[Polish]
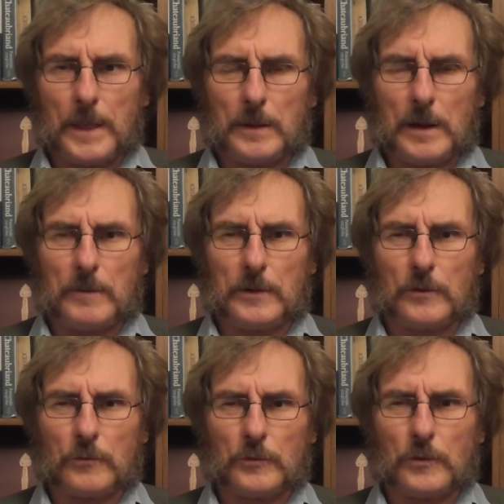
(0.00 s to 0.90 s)
nawet
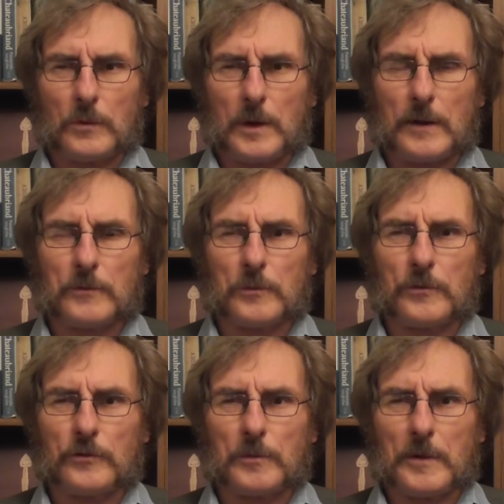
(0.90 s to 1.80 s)
rzucono hasło,
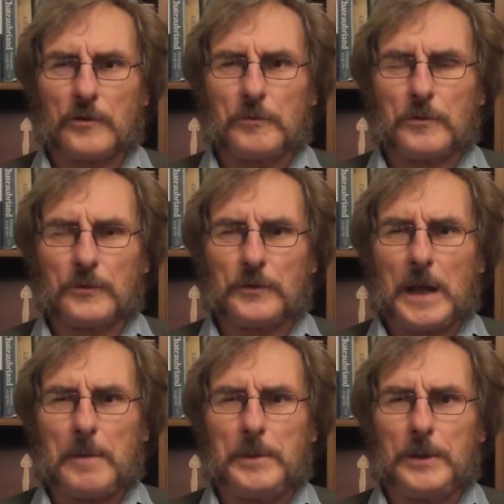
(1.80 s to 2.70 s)
że trzeba
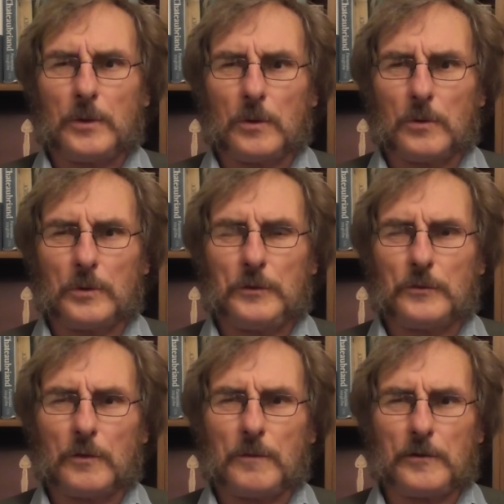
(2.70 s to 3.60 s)

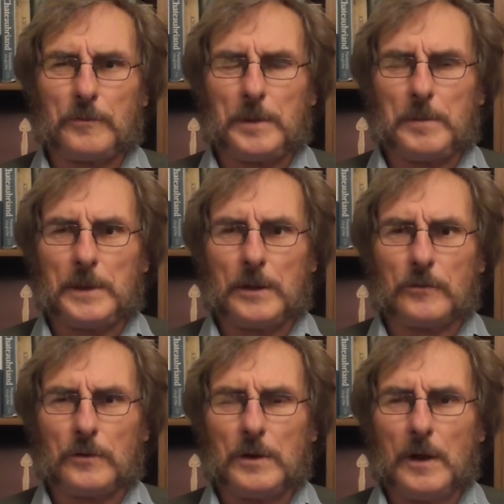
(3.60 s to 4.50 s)
zdemitologizować Biblię,
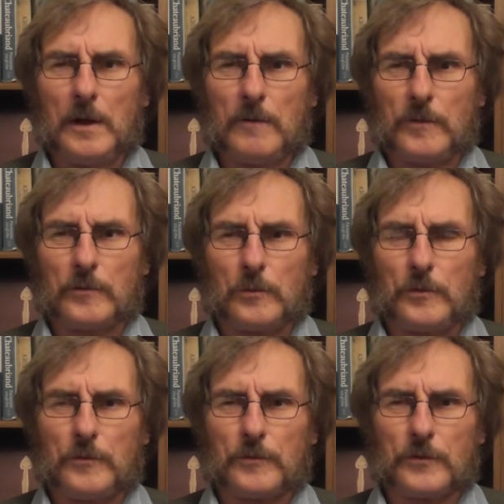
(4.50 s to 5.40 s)
czyli
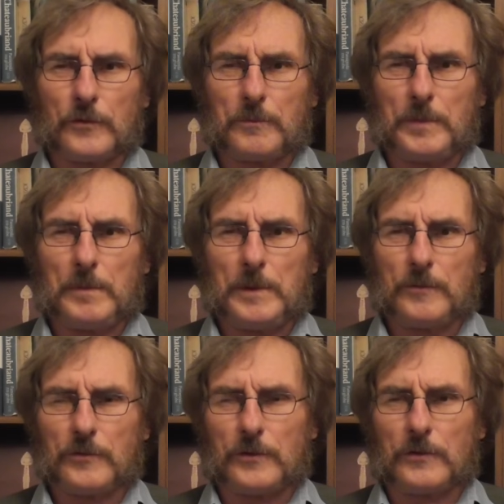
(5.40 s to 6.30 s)
wyrzucić z Biblii
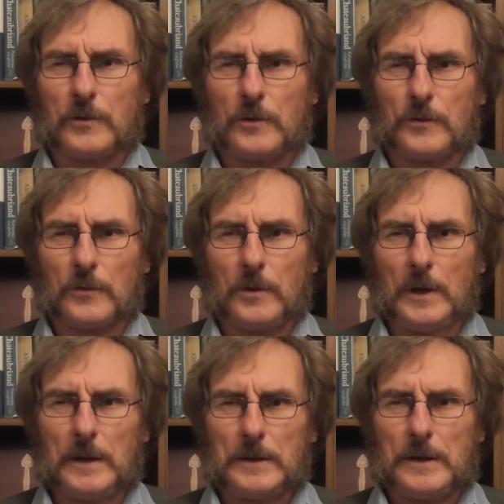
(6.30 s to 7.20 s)
wszystko, co
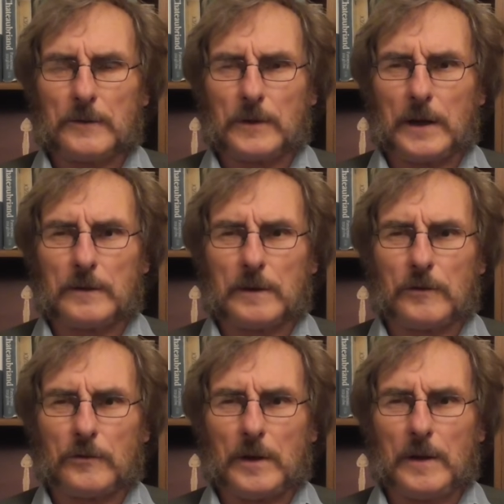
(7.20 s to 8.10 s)
nie zgadza
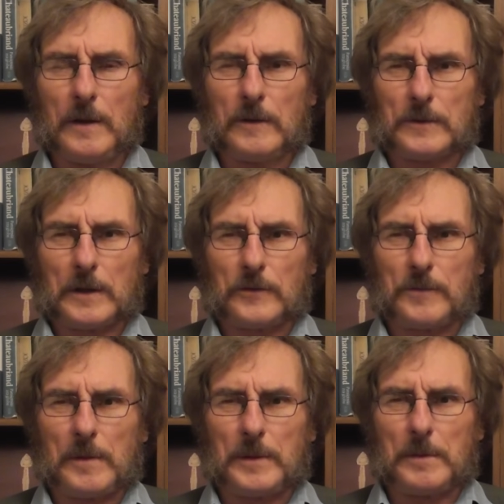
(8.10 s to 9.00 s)
się z tak
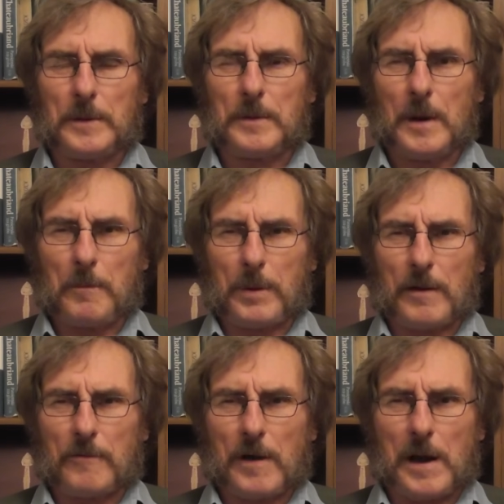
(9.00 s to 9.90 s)
zwanymi
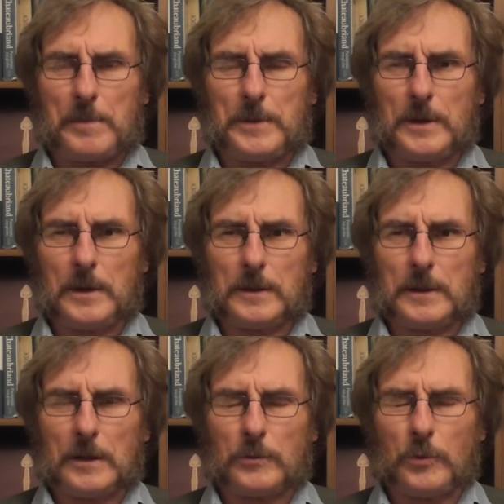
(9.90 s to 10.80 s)
prawami
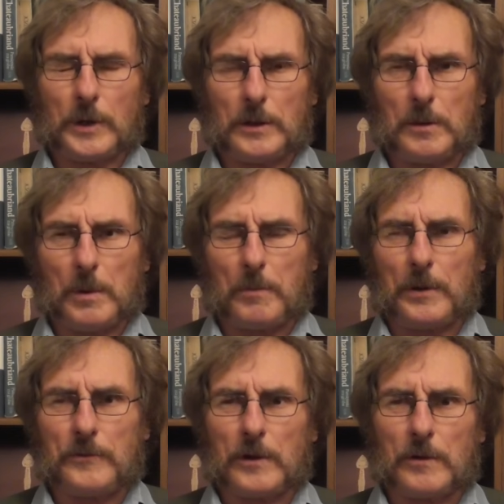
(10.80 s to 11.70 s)
natury. No bo
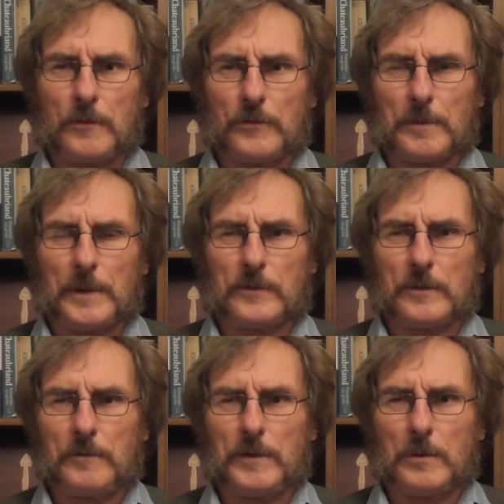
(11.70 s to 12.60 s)
powiedziano w
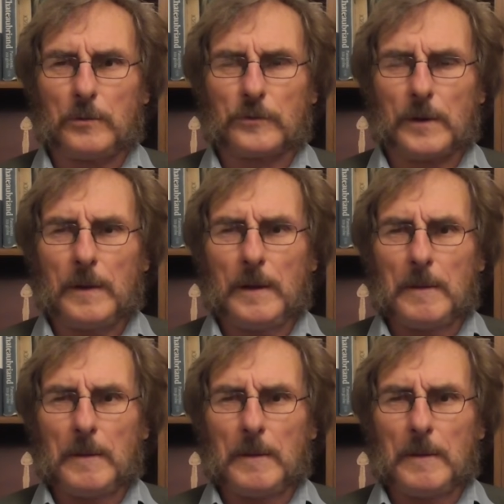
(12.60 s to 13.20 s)
XVIII wieku, że